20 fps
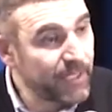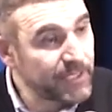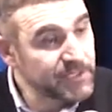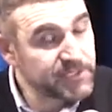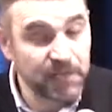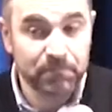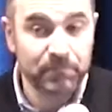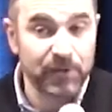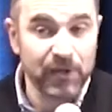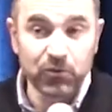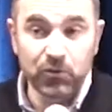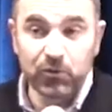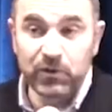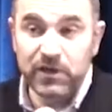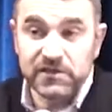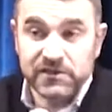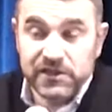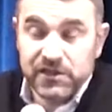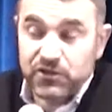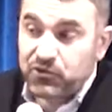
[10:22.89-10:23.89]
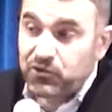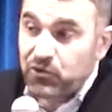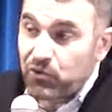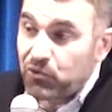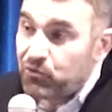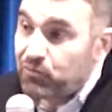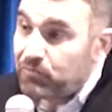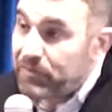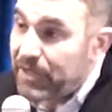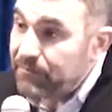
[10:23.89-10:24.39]
C'est pas Noé, c'est Dieu
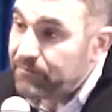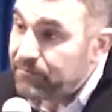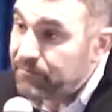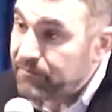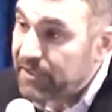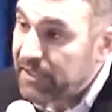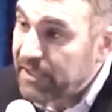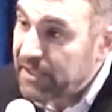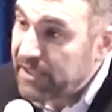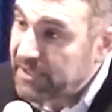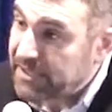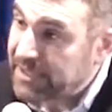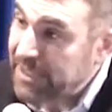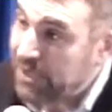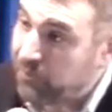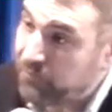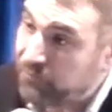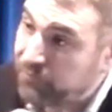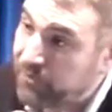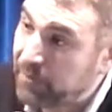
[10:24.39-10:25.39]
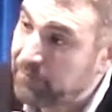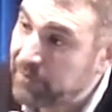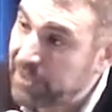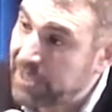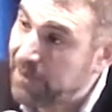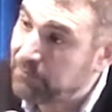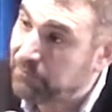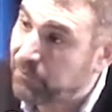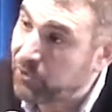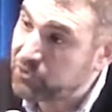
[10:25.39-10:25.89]
lui-même qui a refermé
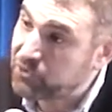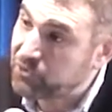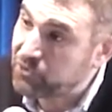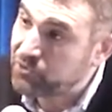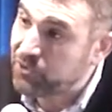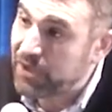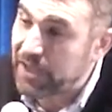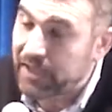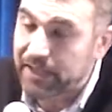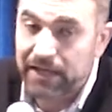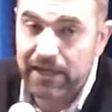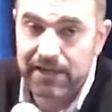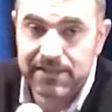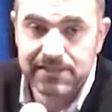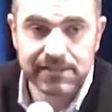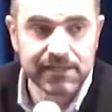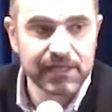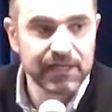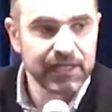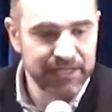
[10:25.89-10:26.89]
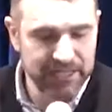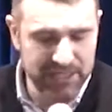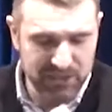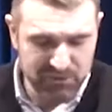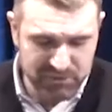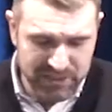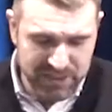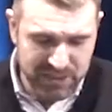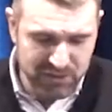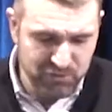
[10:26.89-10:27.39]
la porte de la grâce et
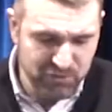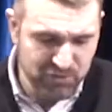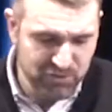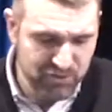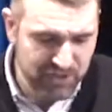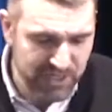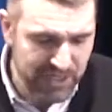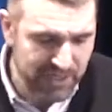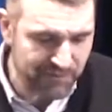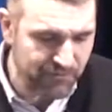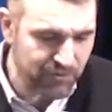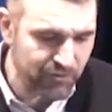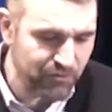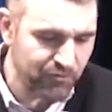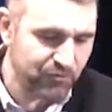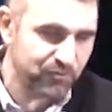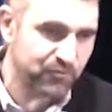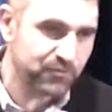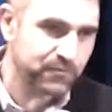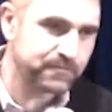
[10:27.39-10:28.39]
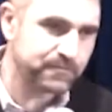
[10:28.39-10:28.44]
le déluge est venu.